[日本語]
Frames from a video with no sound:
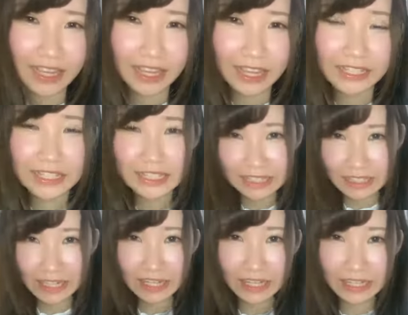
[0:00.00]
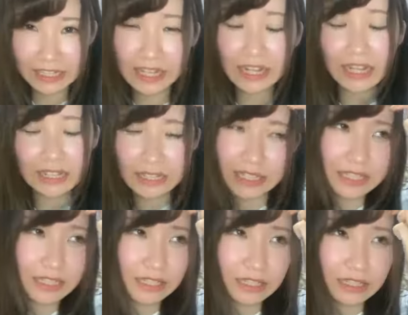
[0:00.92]
えー、私が3月
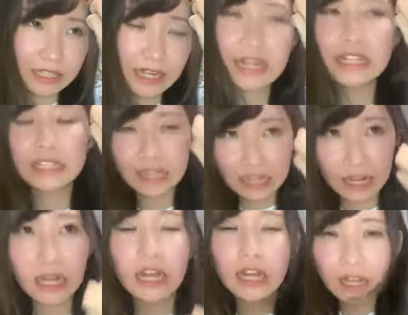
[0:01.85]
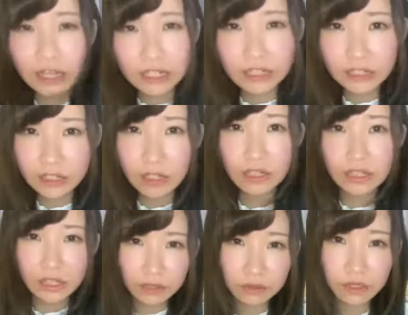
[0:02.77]
27日から加入したん
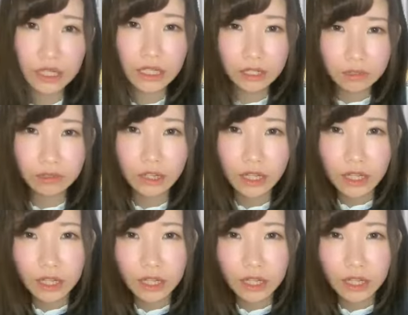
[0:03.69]
ですけどそれの、